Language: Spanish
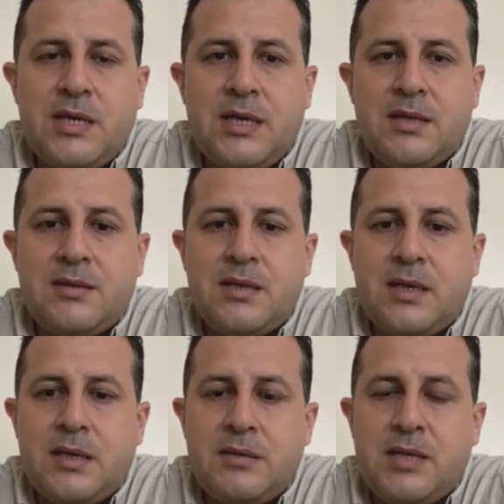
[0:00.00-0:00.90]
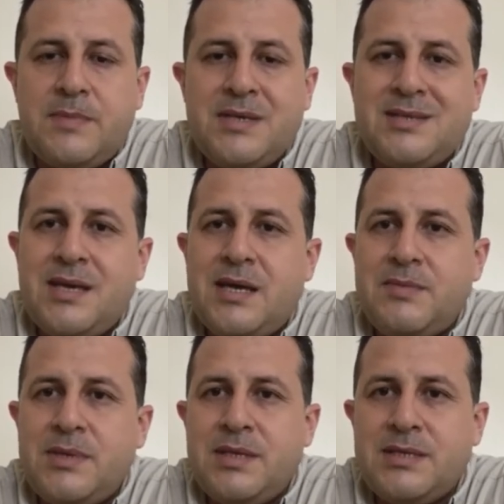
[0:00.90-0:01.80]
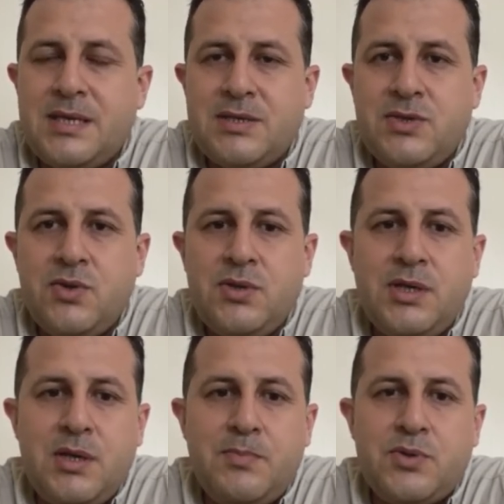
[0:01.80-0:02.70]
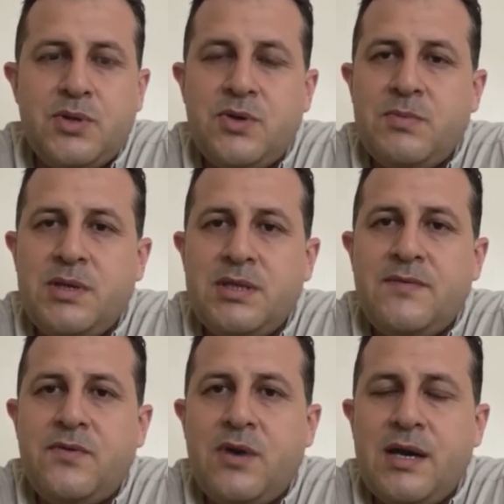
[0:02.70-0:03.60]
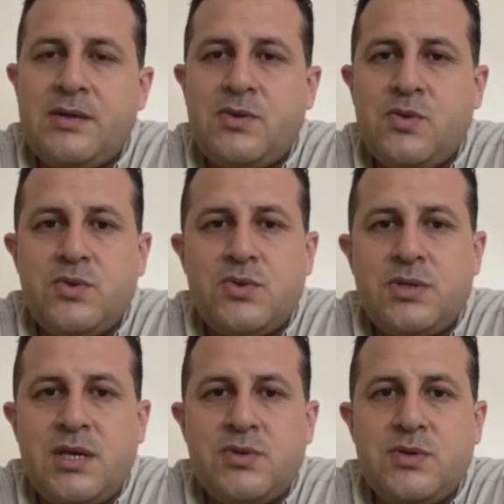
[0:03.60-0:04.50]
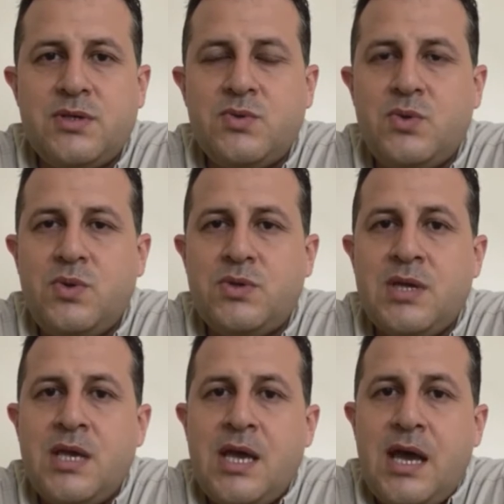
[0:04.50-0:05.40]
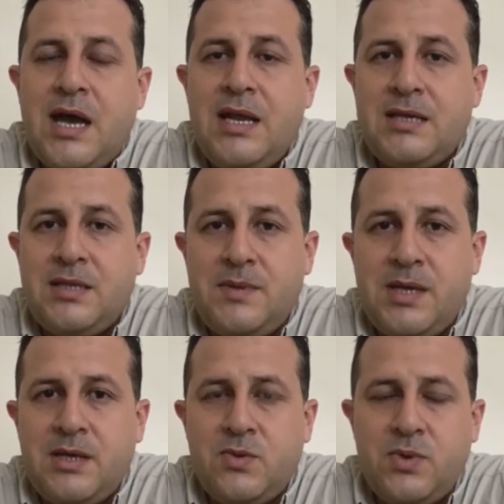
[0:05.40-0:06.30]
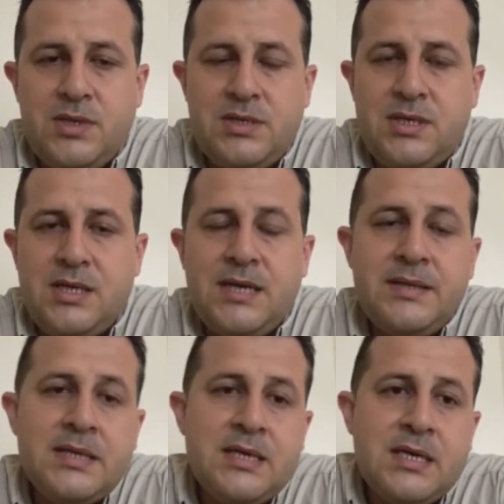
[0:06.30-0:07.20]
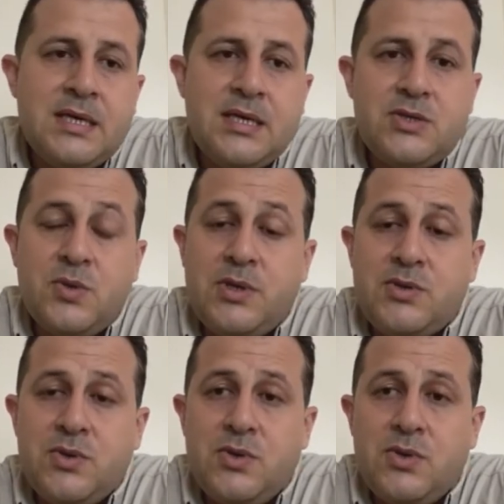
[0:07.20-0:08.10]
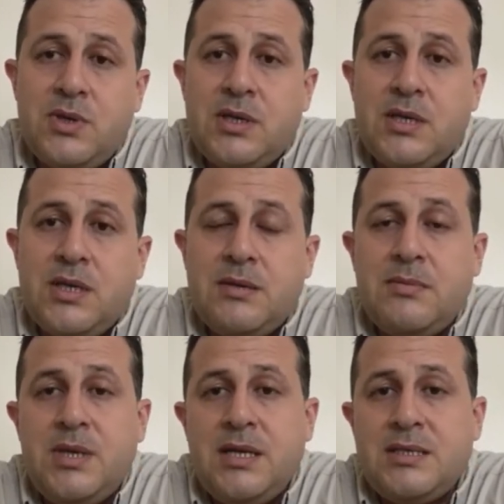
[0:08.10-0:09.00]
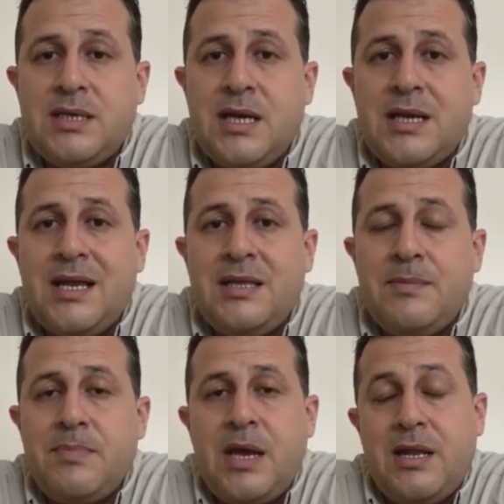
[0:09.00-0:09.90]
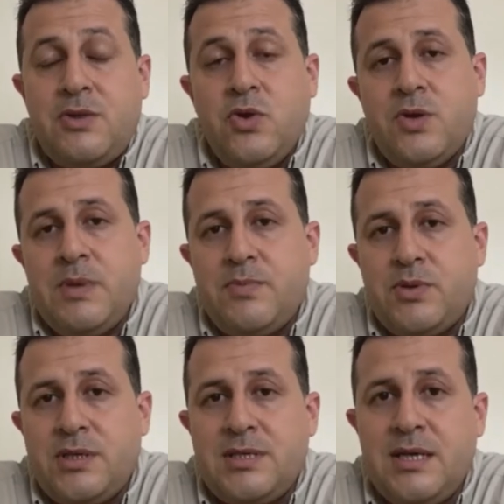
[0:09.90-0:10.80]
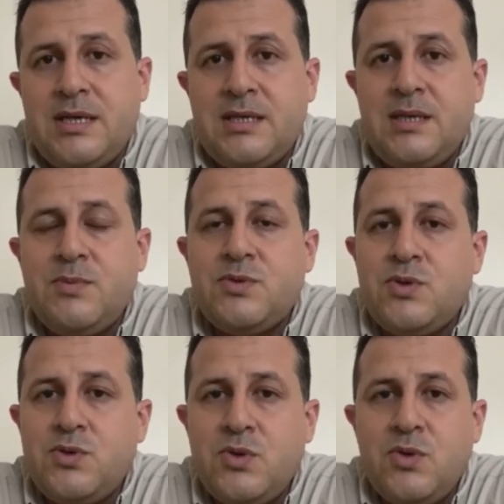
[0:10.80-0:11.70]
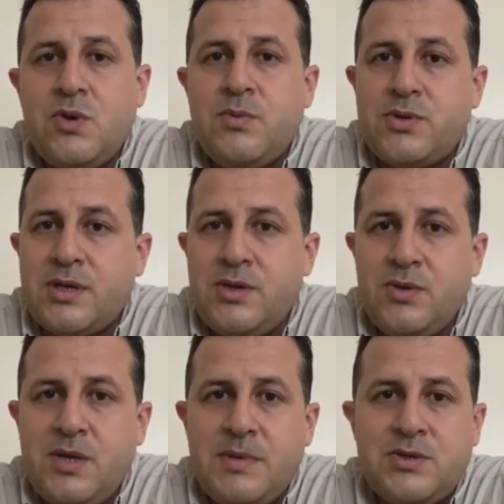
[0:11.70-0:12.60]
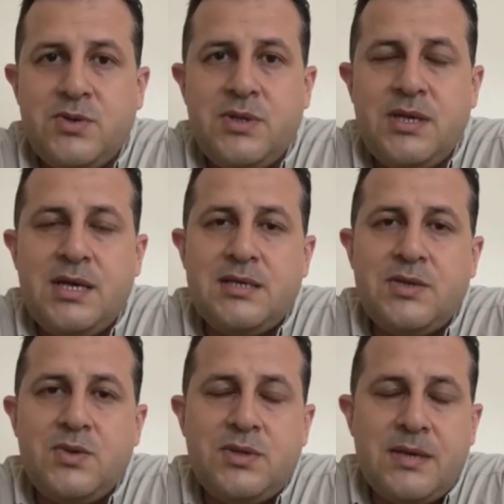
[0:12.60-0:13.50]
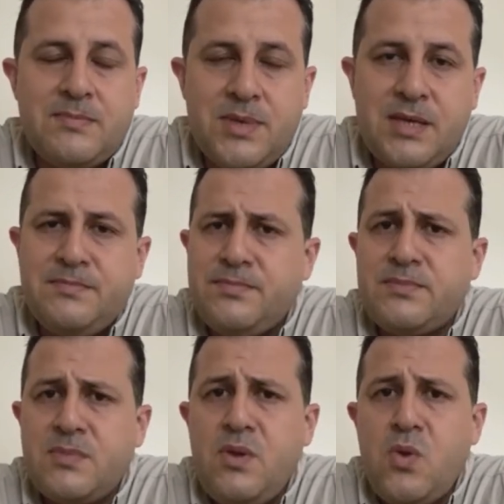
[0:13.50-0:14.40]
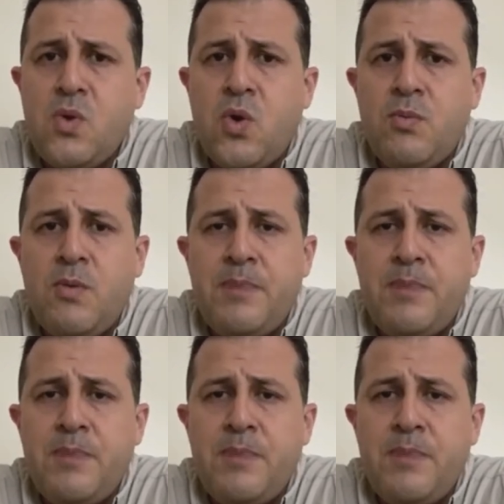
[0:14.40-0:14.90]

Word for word: en eh, temas de administración y posteriormente enfocar todos esos, estudios a la actividad turística. Eh, sobre todo, eh, miras al, gran, al enorme potencial que tenemos no solo como región amazónica, sino también como